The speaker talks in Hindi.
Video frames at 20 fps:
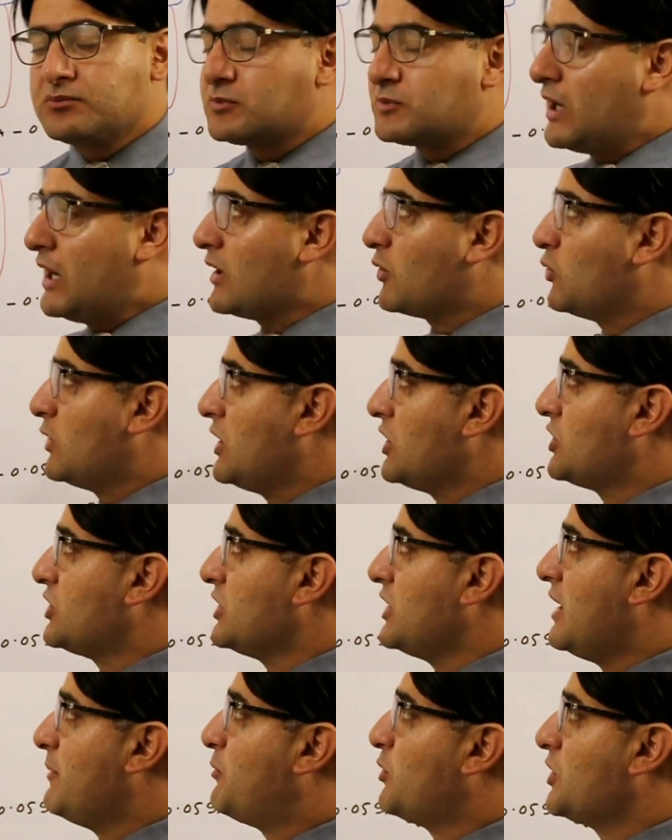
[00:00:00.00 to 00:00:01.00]

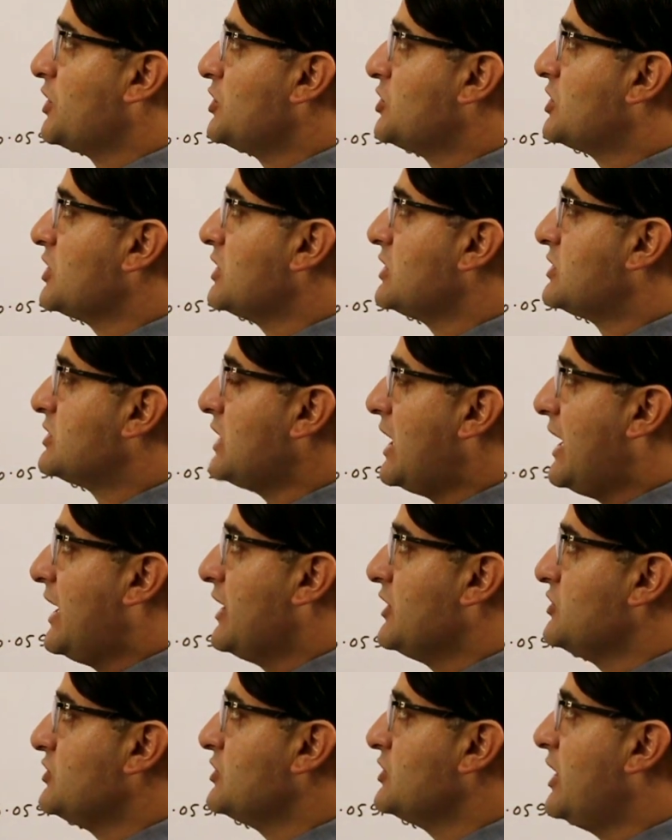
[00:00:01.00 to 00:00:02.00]
कैलकुलेशन ऑफ पोटेंशियल
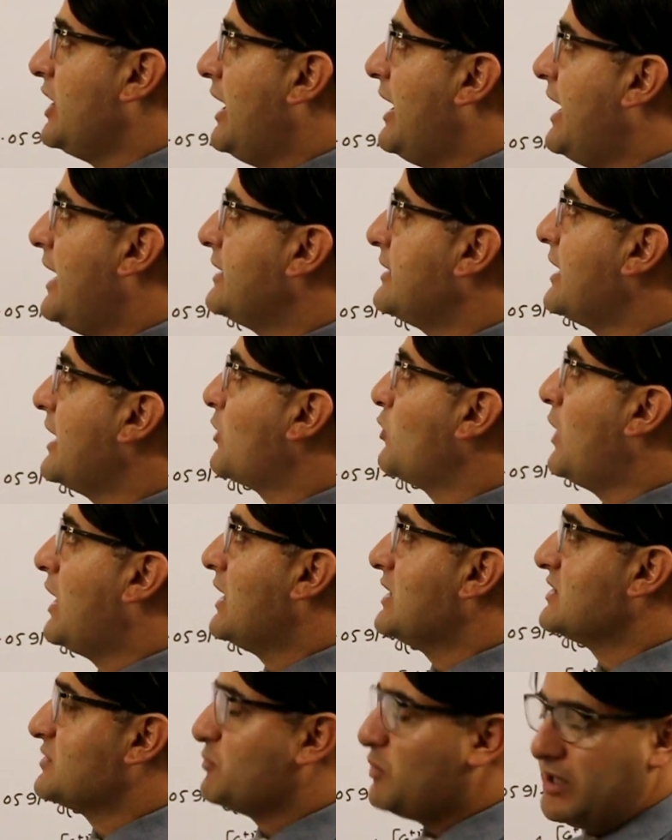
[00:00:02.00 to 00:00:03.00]
चेंज एट
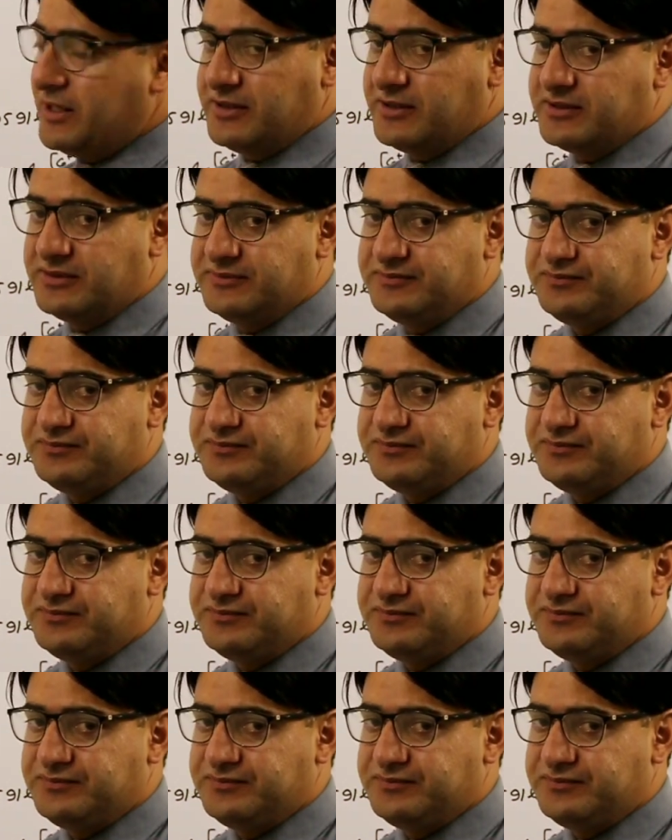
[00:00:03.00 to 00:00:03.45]
एक्वेलेंस पॉइंट